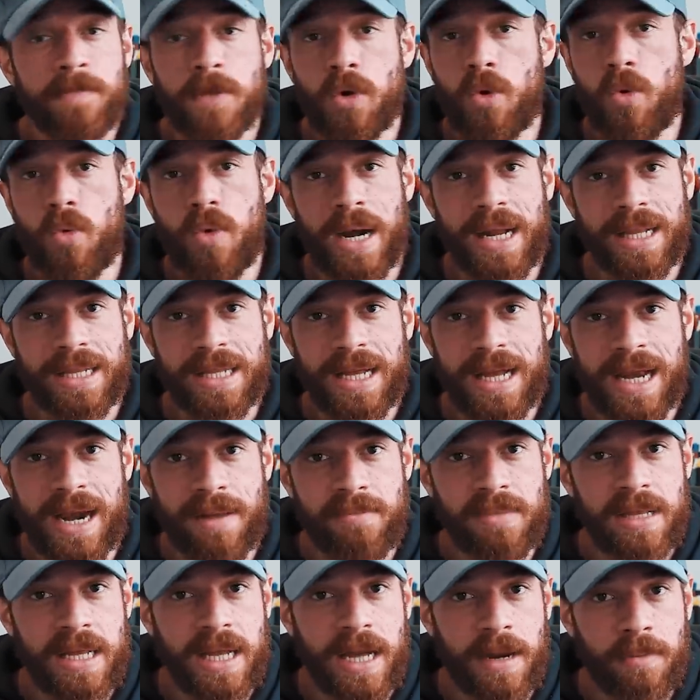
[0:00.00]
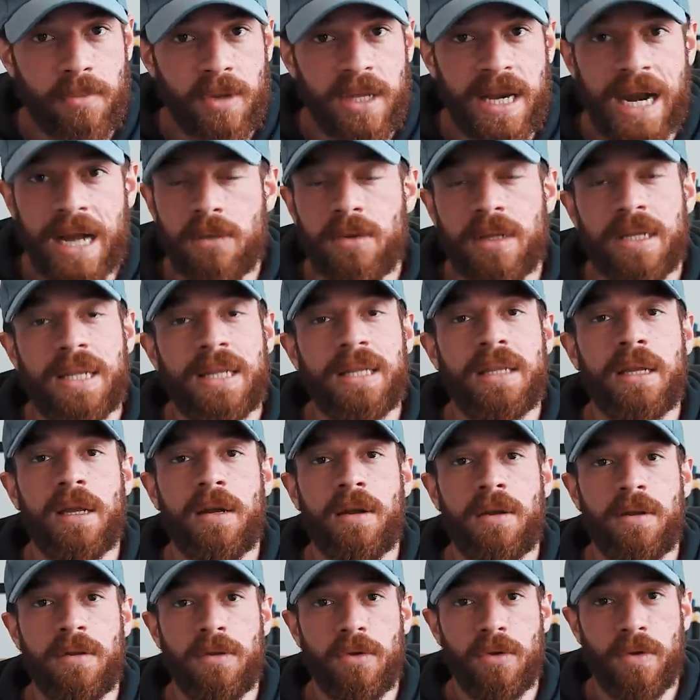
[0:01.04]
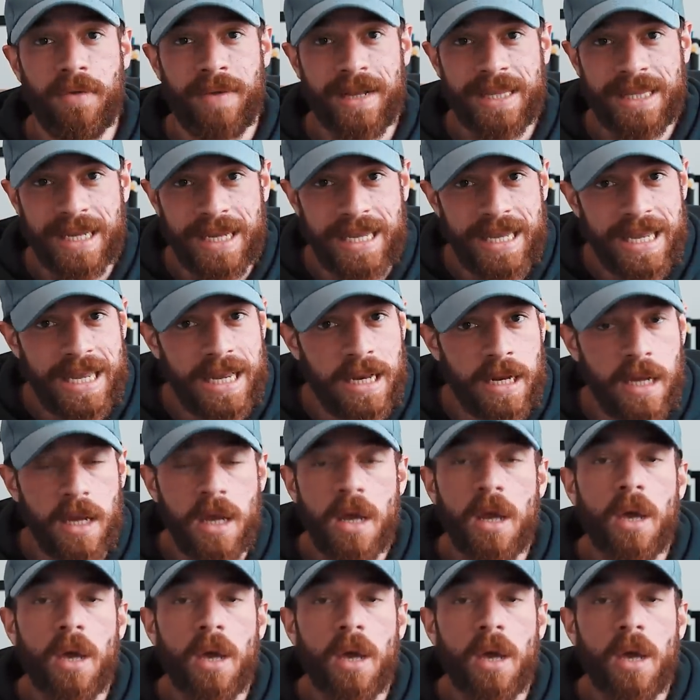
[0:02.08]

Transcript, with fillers: un 40 grammi di carboidrati una teta di 90 kg